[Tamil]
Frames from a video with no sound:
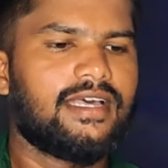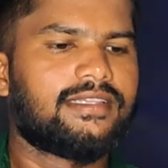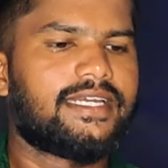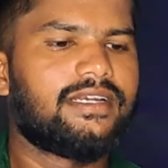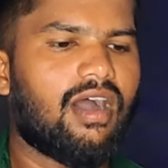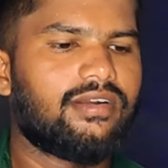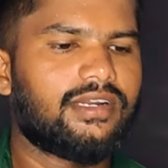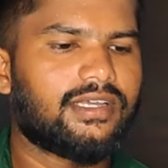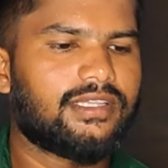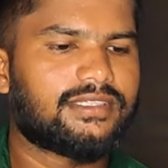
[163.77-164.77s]
த்ரீ டாட்
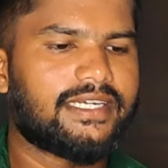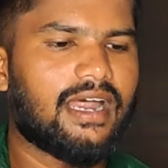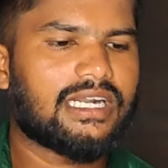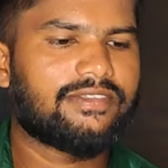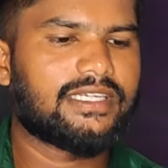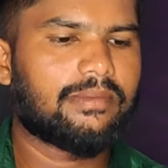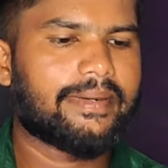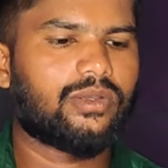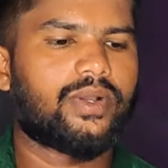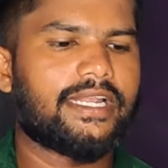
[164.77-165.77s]
இருக்கு இந்த த்ரீ டாட் வந்து கிளிக்
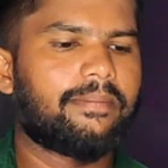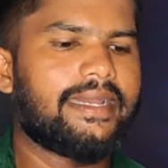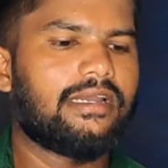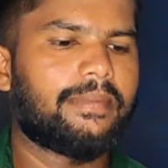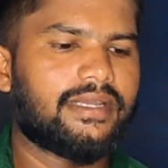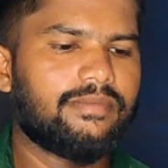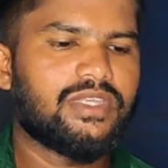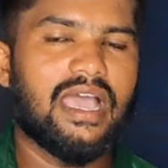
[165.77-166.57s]
பண்ணிக்கோங்க கிளிக் பண்ணிட்ட பிறகு